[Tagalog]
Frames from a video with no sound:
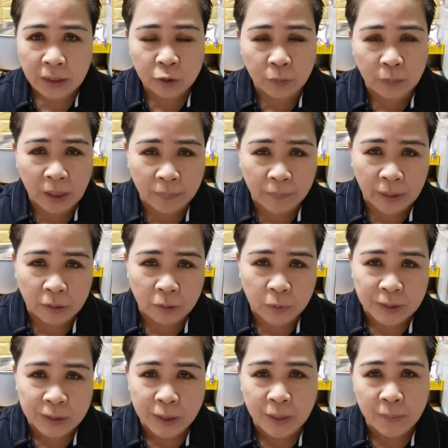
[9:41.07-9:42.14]
Yung mga
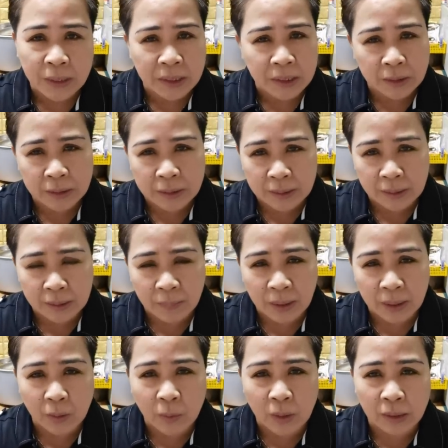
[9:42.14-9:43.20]
followers namin, eh, hindi nila
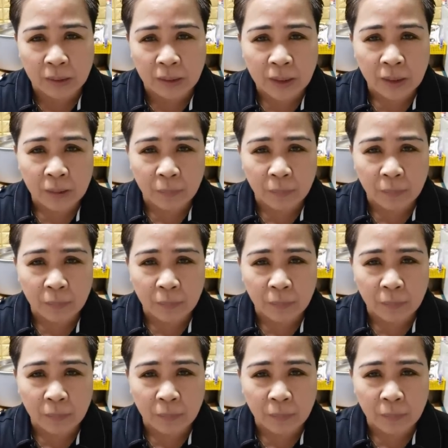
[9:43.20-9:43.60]
magawang